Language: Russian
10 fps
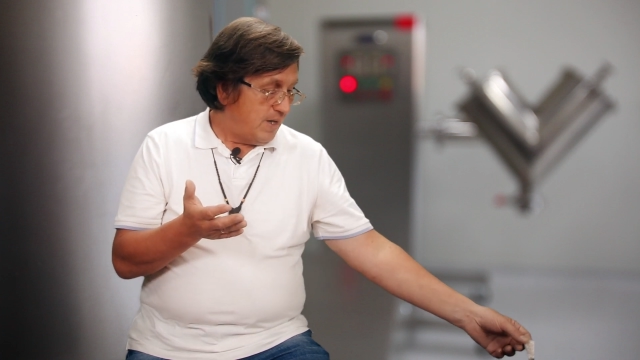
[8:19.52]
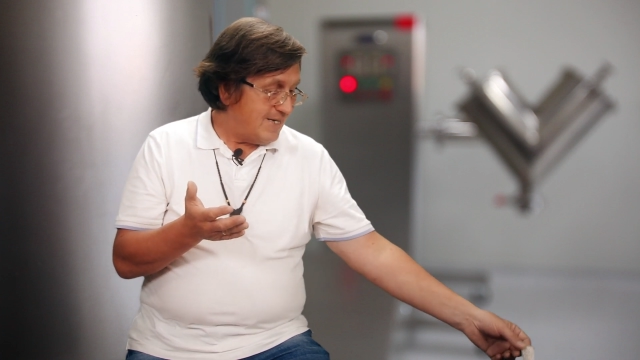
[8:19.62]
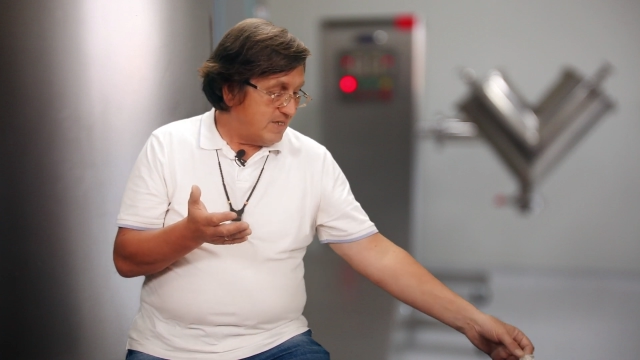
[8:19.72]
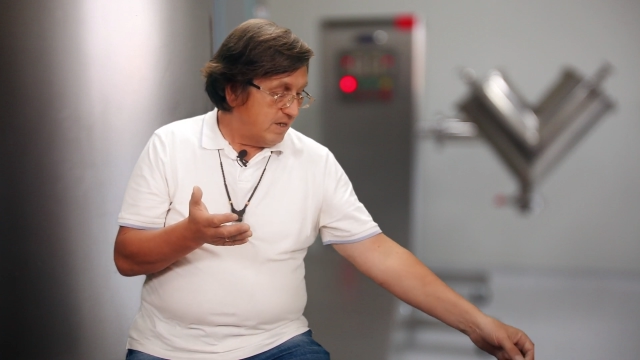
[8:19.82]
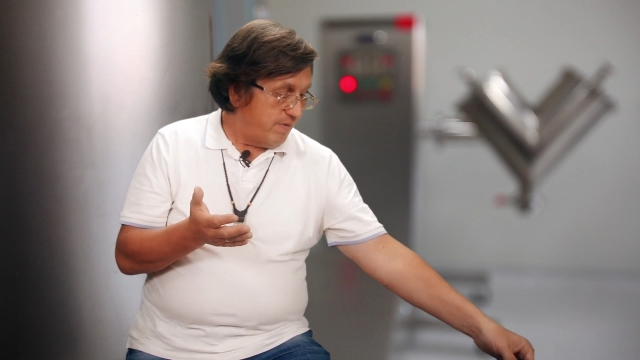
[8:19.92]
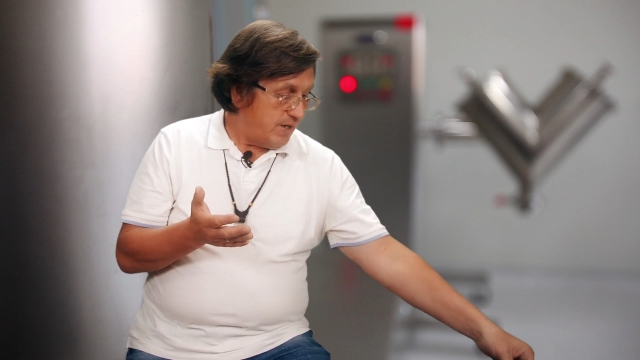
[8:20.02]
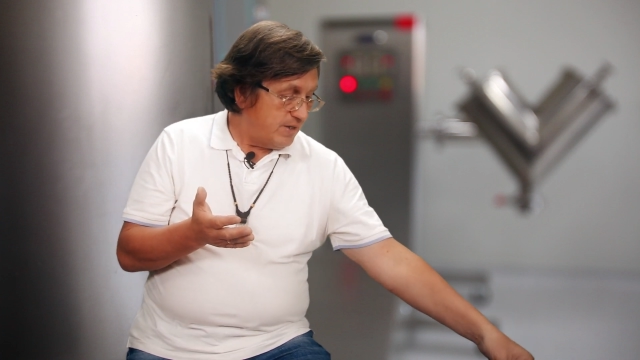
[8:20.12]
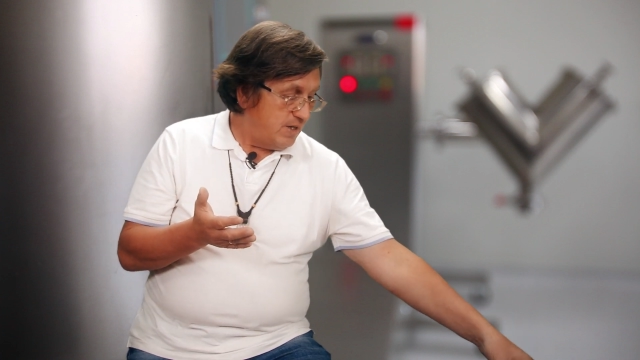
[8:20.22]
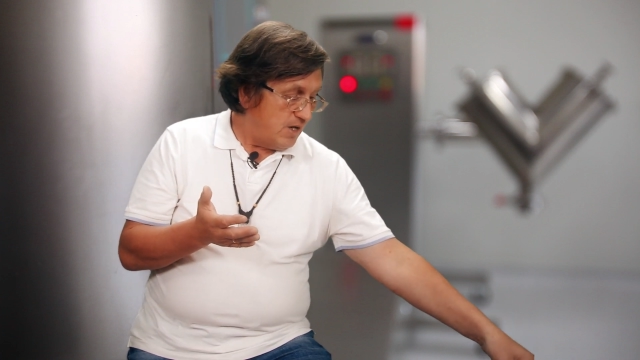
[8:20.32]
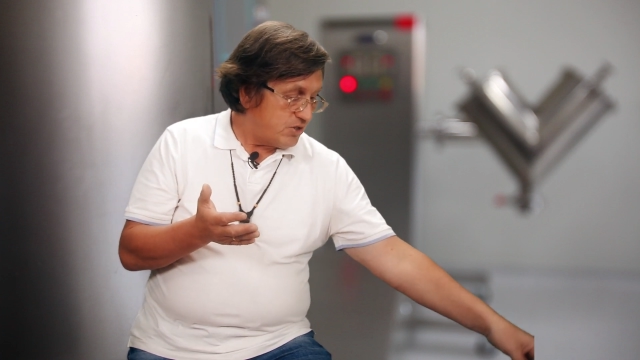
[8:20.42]
Если
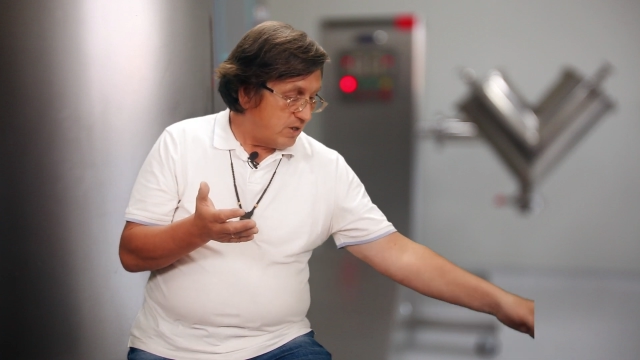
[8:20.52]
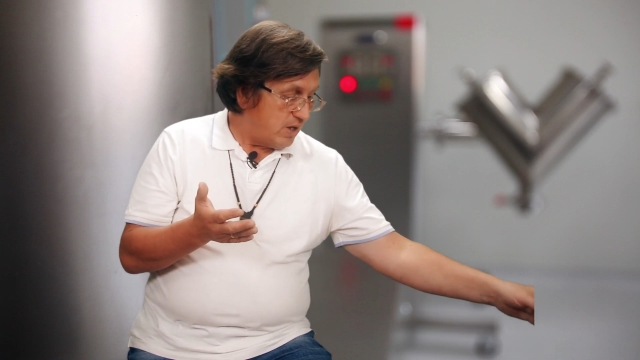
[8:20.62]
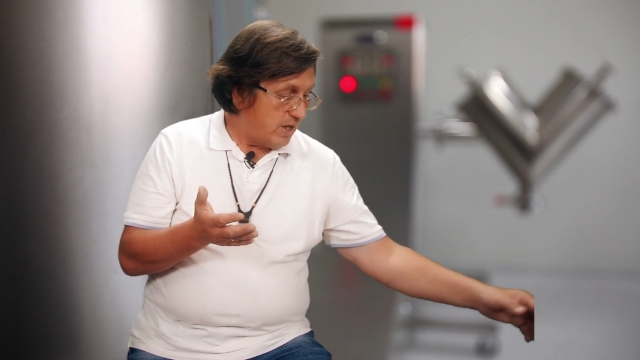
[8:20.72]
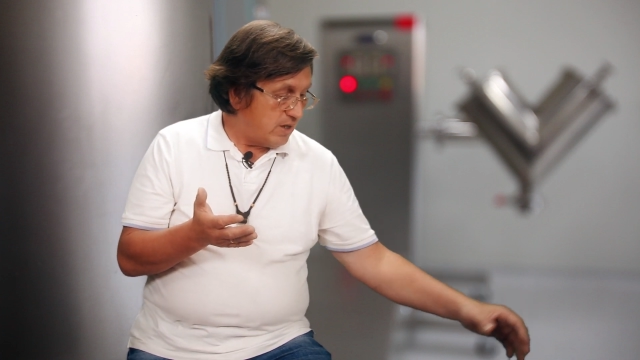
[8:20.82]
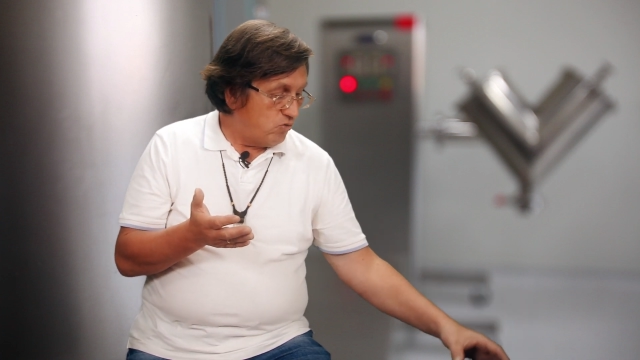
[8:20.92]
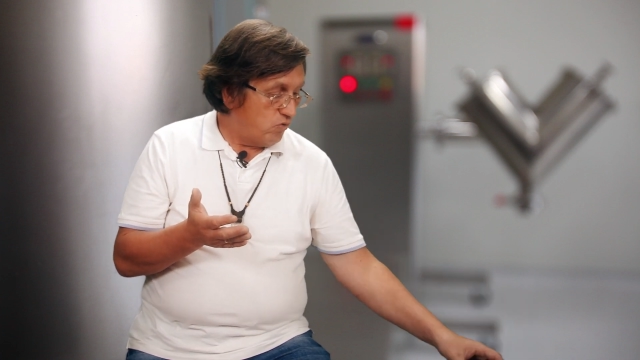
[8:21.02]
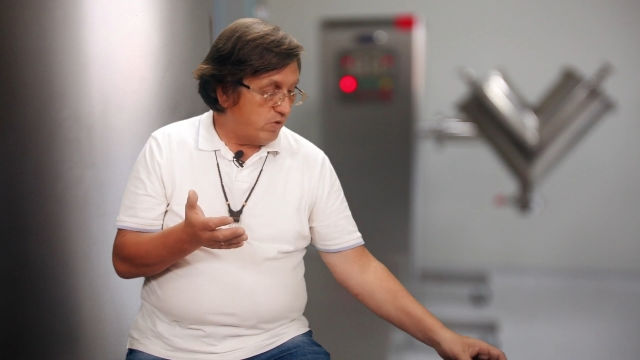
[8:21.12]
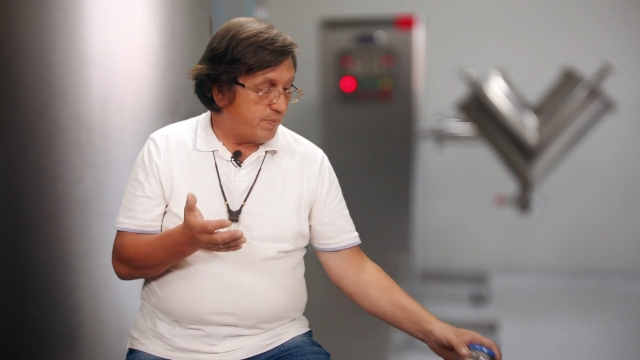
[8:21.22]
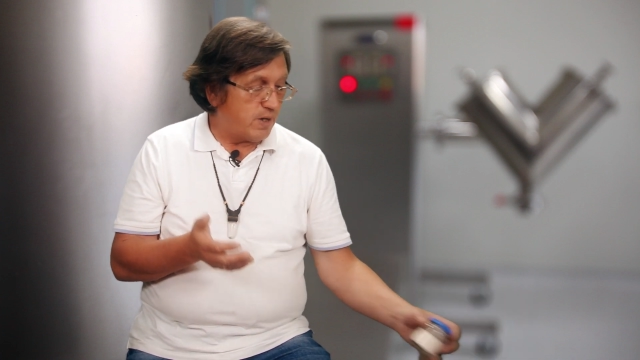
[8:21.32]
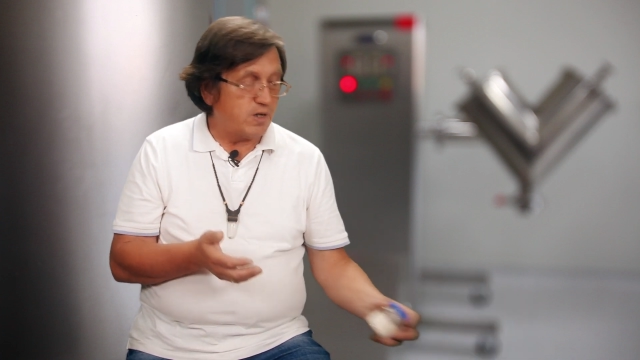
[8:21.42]
говорить дальше о
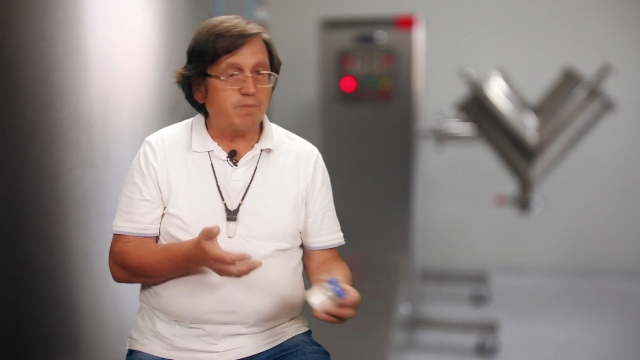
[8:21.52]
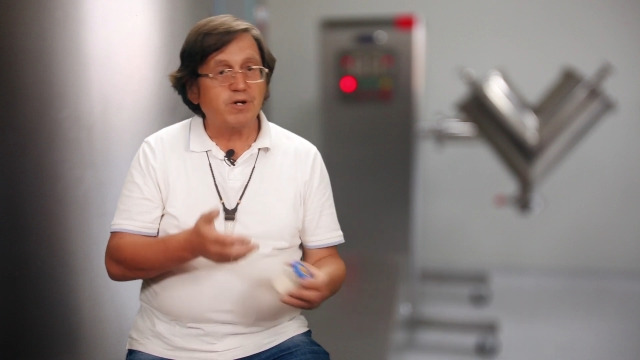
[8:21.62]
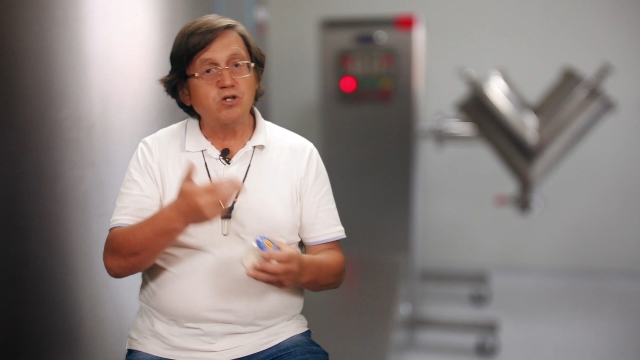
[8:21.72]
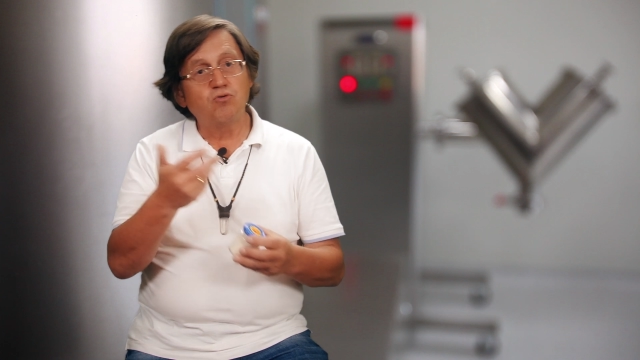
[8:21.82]
новых программах,